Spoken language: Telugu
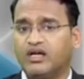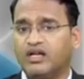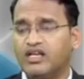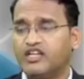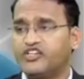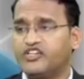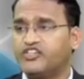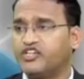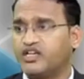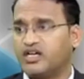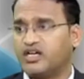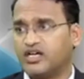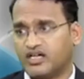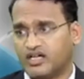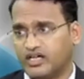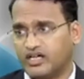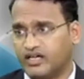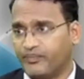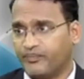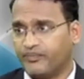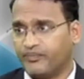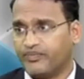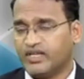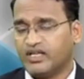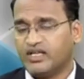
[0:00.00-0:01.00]
లీజన్
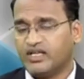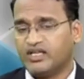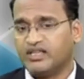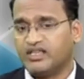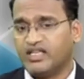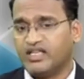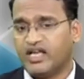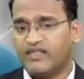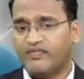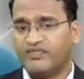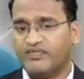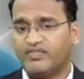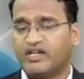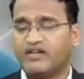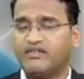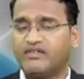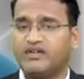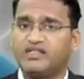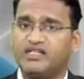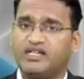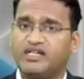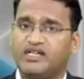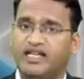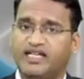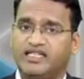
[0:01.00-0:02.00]
అంటాం దాని
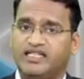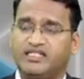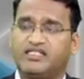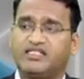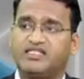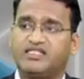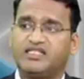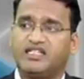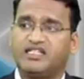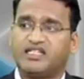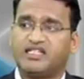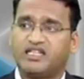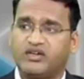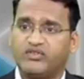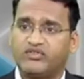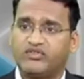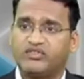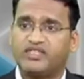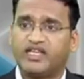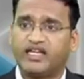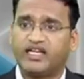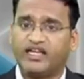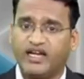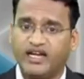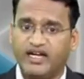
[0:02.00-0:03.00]
తర్వాత నెక్స్ట్ స్టేజ్
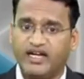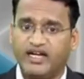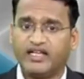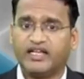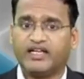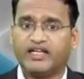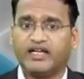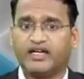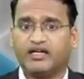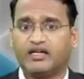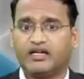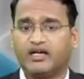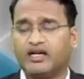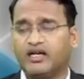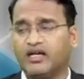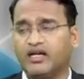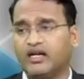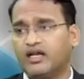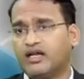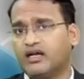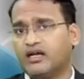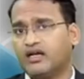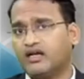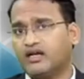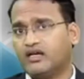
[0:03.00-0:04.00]
అరౌండ్ సెకండ్ డికేట్ అంటే
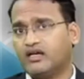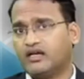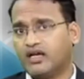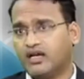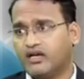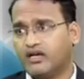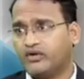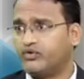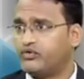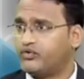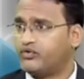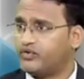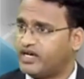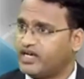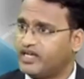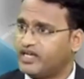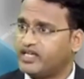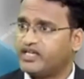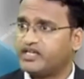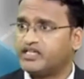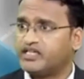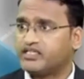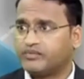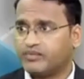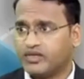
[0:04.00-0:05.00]
టెన్ టు
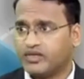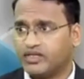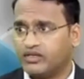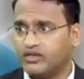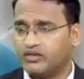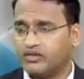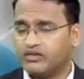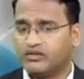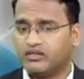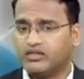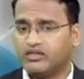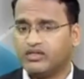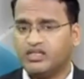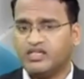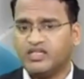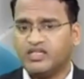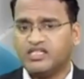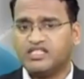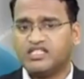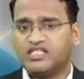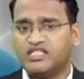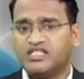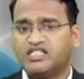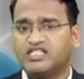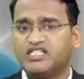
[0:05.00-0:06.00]
ట్వంటీ ఇయర్స్ మధ్యలో
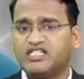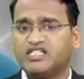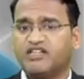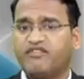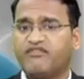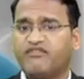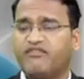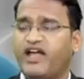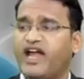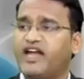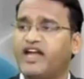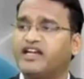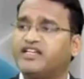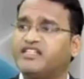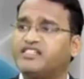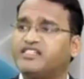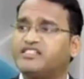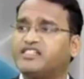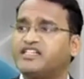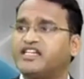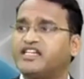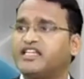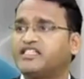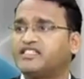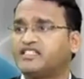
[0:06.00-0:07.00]
చిన్న చిన్న ఫ్యాటీ
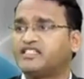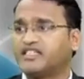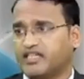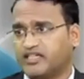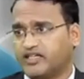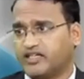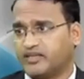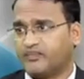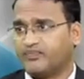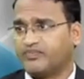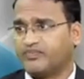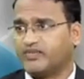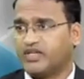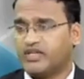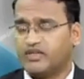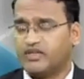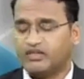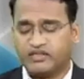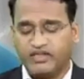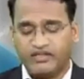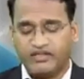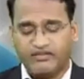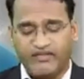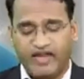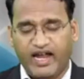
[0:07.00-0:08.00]
స్ట్రీక్స్ అంటాం
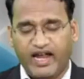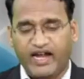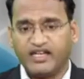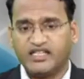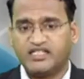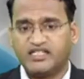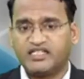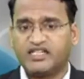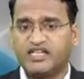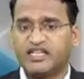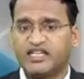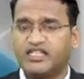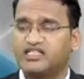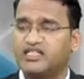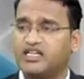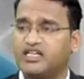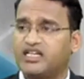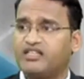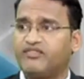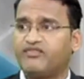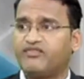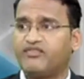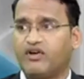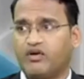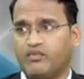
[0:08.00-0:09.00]
సో ఈ ఫ్యాటీ స్ట్రీక్స్
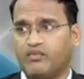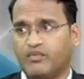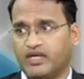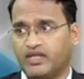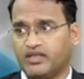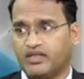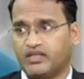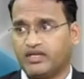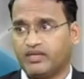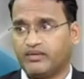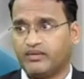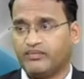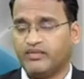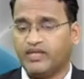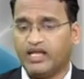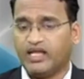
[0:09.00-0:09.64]
అనేది ఫామ్ అవుతాయి